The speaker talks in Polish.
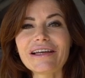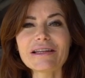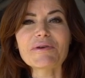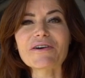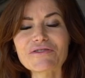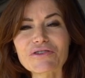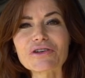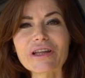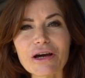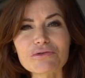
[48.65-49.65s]
naprawdę
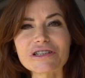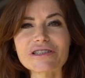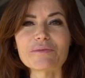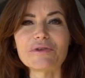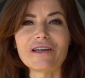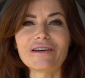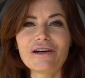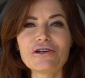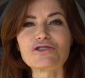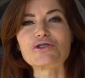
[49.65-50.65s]
wyglądają czasami
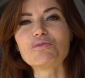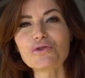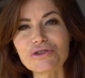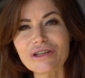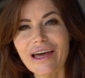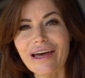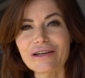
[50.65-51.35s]
żmudnie